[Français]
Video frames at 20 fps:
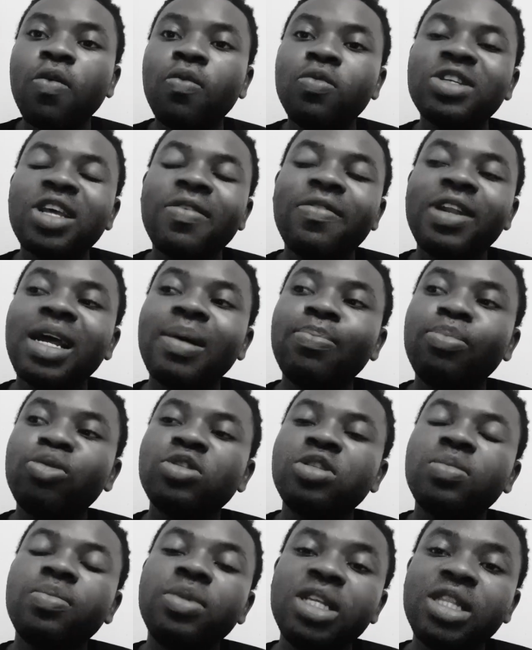vous avez la
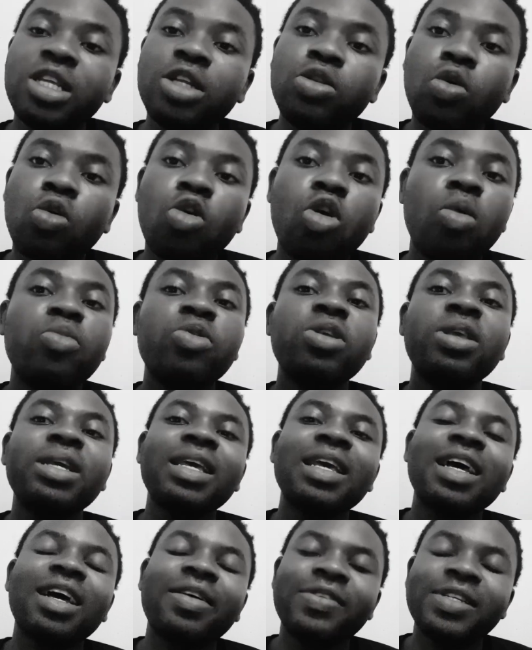possibilité de
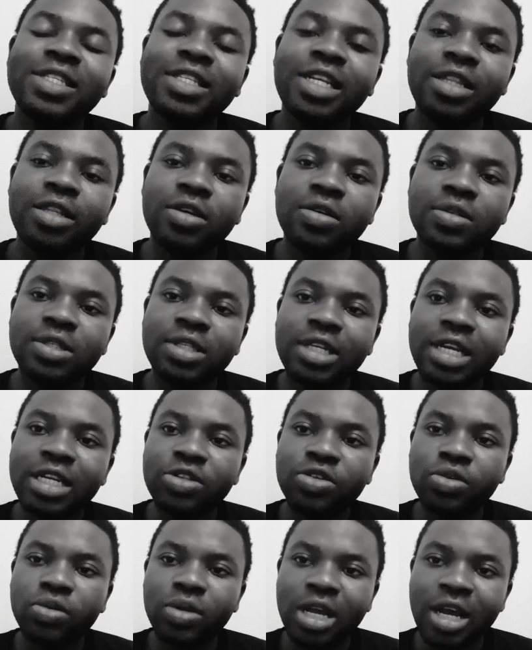communiquer avec cet
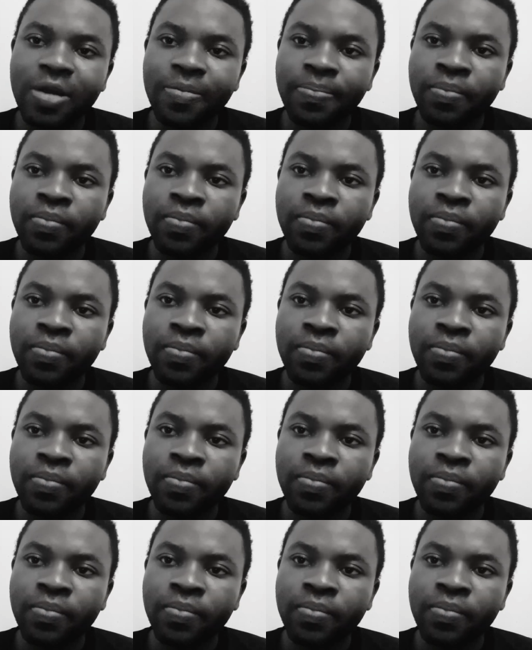ancêtre-là.